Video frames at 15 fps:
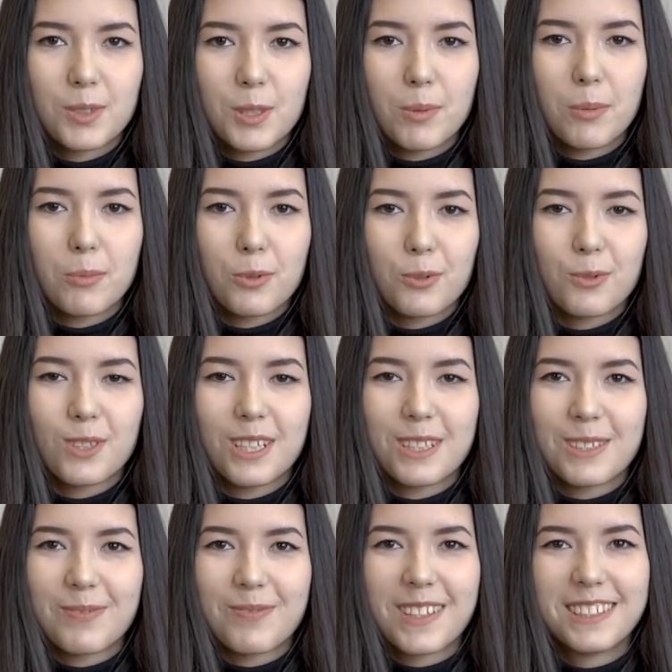тебя могут
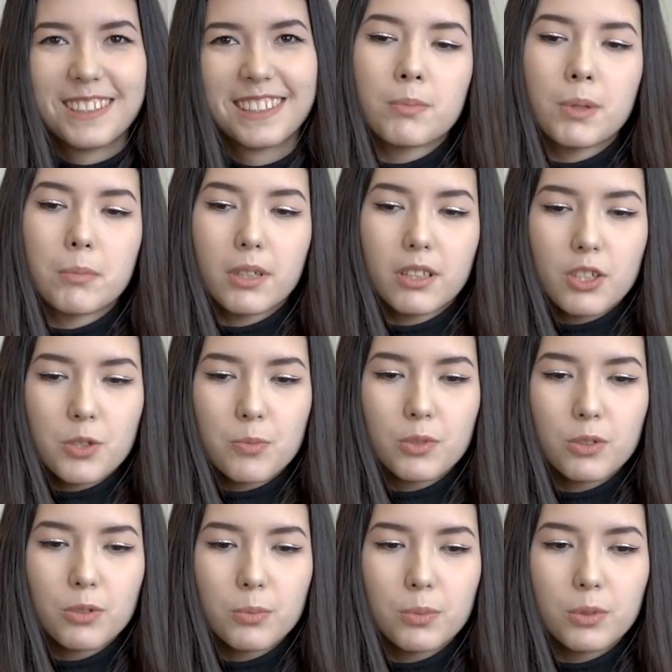взять. По
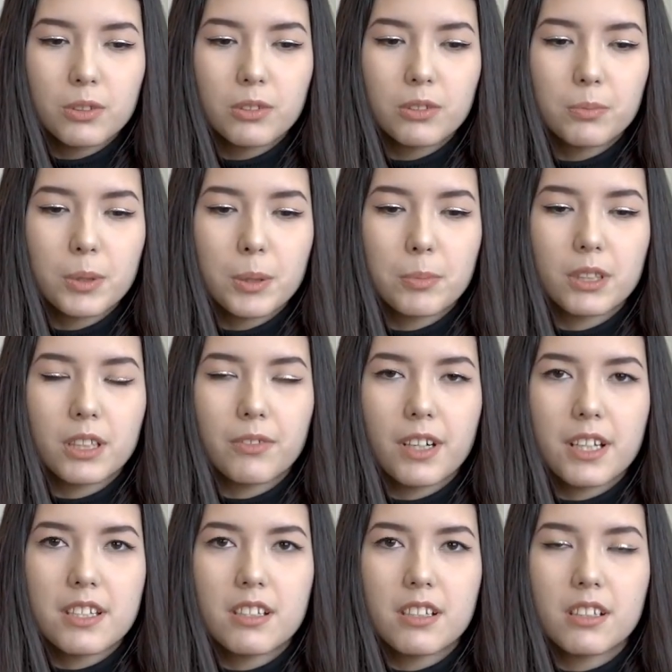менеджменту был
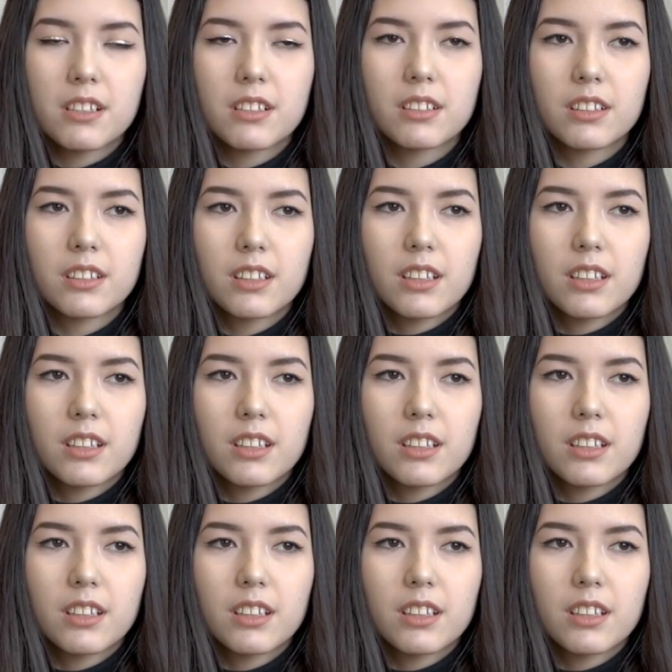преподаватель,